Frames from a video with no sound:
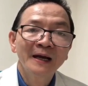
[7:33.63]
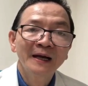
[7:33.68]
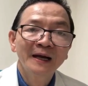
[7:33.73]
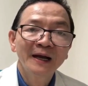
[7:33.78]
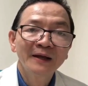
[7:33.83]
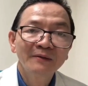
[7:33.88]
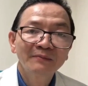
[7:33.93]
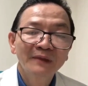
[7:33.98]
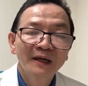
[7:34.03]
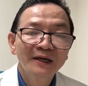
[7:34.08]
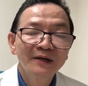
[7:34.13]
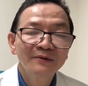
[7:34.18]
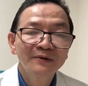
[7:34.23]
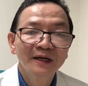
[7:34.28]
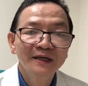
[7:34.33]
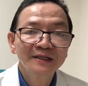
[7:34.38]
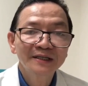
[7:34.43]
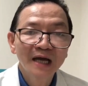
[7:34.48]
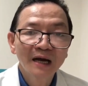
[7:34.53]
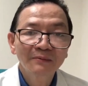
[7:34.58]
nếu chúng ta điều
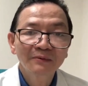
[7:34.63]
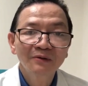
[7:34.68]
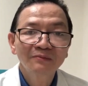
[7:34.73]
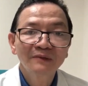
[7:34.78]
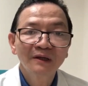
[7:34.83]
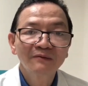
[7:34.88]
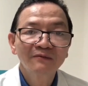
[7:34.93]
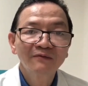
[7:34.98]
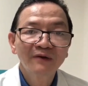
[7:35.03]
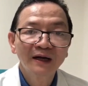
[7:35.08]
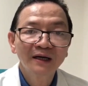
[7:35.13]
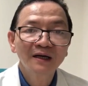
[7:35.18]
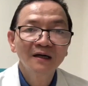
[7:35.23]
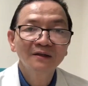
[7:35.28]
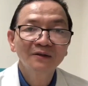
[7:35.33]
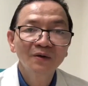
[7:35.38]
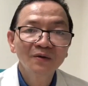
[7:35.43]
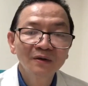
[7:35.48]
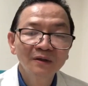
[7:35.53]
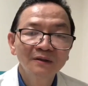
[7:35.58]
trị xong chúng ta cũng phải
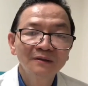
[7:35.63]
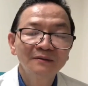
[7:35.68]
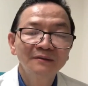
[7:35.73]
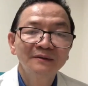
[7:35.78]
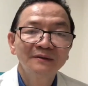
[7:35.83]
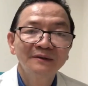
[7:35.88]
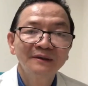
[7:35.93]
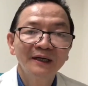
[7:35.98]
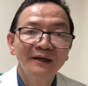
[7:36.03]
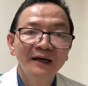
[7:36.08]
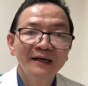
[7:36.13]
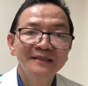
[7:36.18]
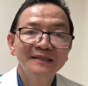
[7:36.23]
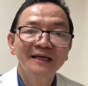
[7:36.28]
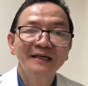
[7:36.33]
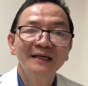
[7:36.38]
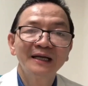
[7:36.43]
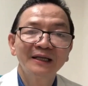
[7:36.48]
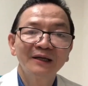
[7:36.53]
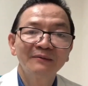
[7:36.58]
ngưng thuốc nếu kháng
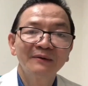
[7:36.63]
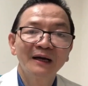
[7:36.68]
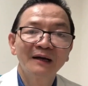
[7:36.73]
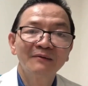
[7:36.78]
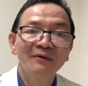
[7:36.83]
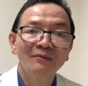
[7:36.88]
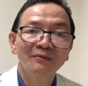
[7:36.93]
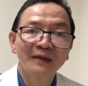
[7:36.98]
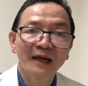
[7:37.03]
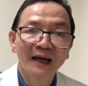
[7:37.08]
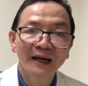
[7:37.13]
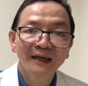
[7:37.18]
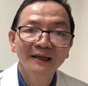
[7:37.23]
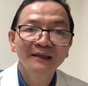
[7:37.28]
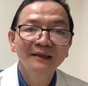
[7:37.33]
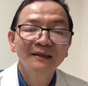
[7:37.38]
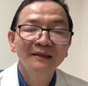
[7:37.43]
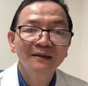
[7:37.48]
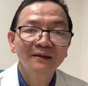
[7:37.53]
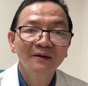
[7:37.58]
sinh là chúng ta ngưng một tháng
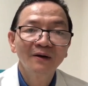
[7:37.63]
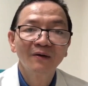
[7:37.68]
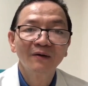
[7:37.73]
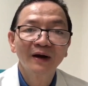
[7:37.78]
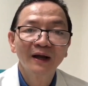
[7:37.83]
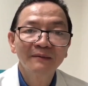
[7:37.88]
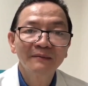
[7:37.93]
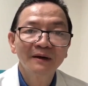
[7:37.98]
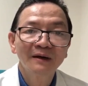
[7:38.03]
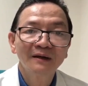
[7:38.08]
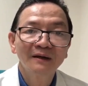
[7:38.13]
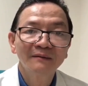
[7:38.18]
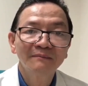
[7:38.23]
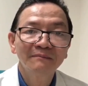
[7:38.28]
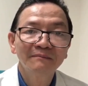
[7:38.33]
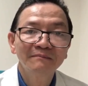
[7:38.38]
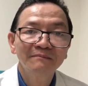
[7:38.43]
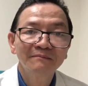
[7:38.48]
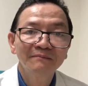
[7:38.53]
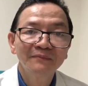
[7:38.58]
còn nếu mà
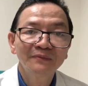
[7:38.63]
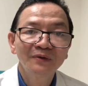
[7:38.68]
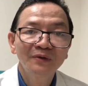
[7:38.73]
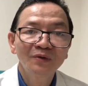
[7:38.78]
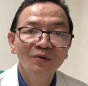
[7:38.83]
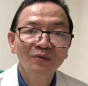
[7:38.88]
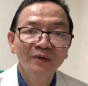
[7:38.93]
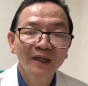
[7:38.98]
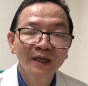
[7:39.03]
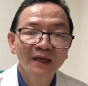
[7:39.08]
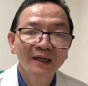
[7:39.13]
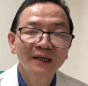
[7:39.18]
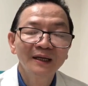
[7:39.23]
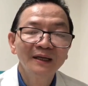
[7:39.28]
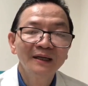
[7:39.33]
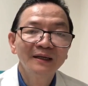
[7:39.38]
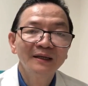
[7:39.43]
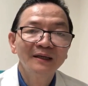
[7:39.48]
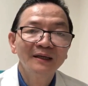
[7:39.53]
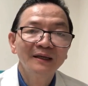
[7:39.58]
thuốc tiết
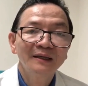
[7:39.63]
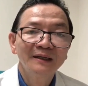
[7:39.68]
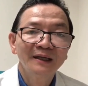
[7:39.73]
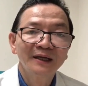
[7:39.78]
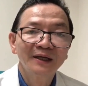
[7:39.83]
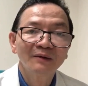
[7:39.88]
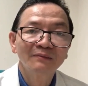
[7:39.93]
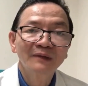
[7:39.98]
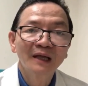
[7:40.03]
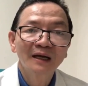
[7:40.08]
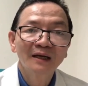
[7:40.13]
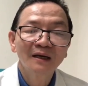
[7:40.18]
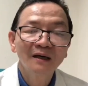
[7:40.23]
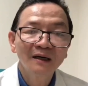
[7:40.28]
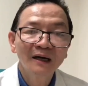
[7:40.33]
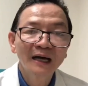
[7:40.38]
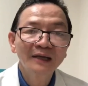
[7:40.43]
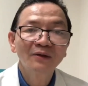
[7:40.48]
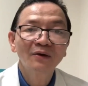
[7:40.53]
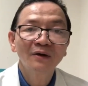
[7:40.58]
thì chúng ta
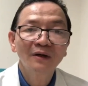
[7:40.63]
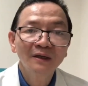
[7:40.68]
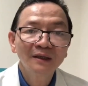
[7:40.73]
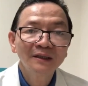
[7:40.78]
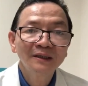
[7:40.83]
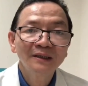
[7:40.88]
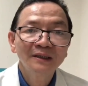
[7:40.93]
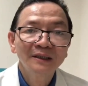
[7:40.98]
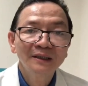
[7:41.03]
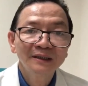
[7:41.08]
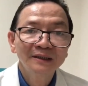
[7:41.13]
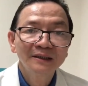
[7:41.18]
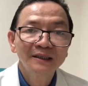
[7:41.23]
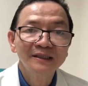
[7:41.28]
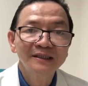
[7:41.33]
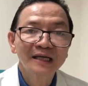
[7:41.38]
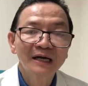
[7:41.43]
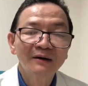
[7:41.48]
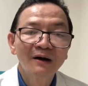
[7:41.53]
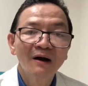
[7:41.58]
ngưng hai tuần
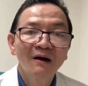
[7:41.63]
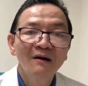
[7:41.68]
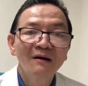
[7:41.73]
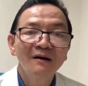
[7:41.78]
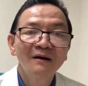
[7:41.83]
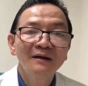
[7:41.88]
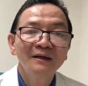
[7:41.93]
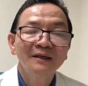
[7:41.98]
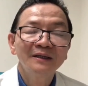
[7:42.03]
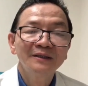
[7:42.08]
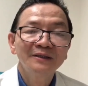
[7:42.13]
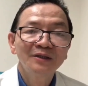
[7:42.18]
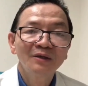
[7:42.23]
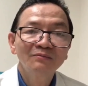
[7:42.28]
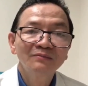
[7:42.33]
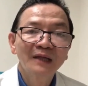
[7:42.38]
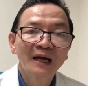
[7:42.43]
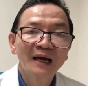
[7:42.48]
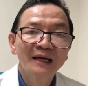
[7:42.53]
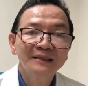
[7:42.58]
thì sau đó
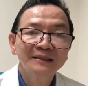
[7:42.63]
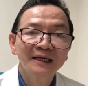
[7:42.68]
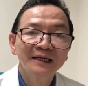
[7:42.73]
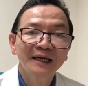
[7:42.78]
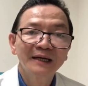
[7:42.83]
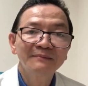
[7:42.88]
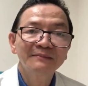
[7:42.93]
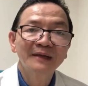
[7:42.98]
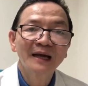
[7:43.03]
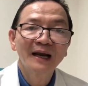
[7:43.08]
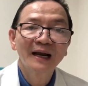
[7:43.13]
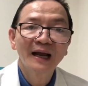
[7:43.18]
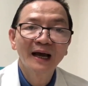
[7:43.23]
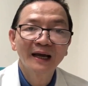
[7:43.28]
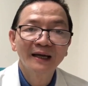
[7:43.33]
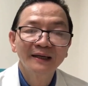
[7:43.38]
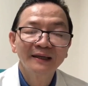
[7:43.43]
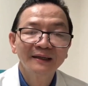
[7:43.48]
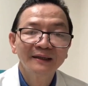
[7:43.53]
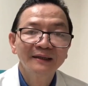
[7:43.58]
chúng ta sẽ kiểm tra
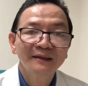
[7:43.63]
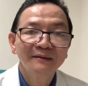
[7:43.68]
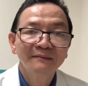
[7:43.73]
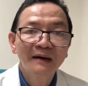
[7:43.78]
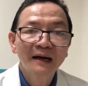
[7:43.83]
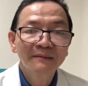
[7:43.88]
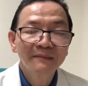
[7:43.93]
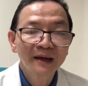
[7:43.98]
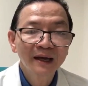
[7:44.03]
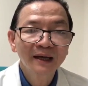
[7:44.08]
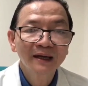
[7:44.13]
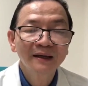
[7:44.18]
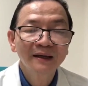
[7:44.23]
lại HB